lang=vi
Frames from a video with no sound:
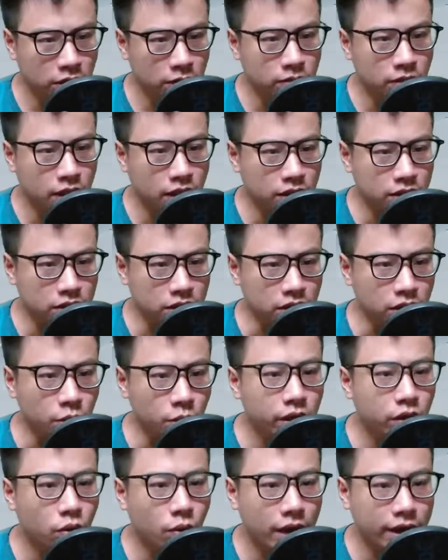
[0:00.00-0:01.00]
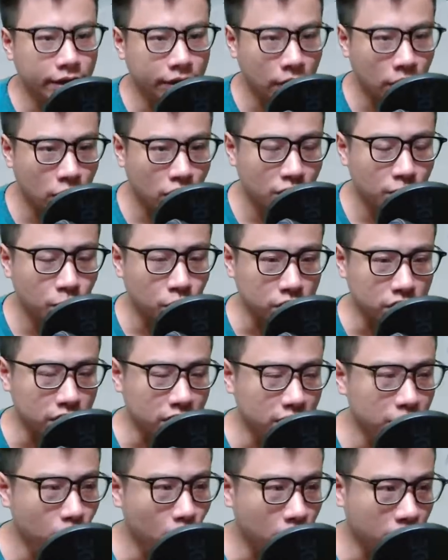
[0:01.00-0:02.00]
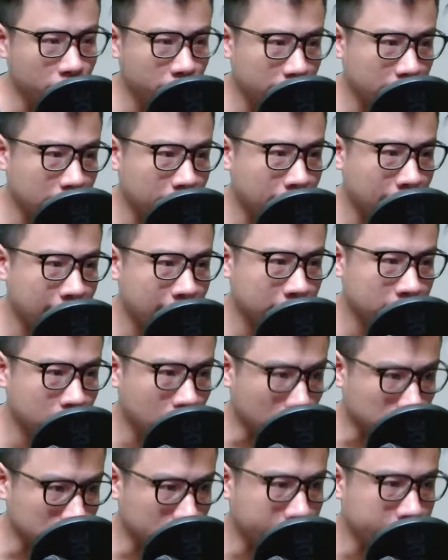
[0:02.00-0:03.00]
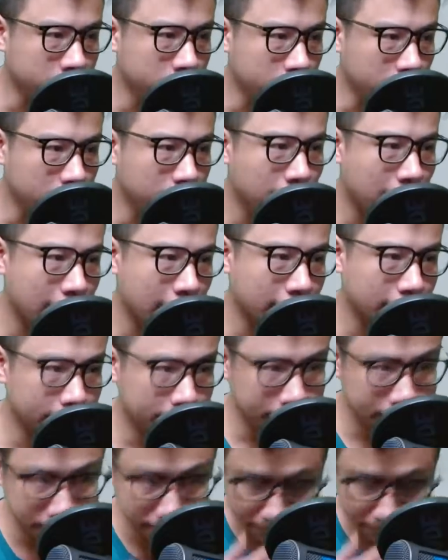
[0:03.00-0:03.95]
Trong ờ, thứ huyết quang đó có một thứ mùi vị mang độc tính chí mạng.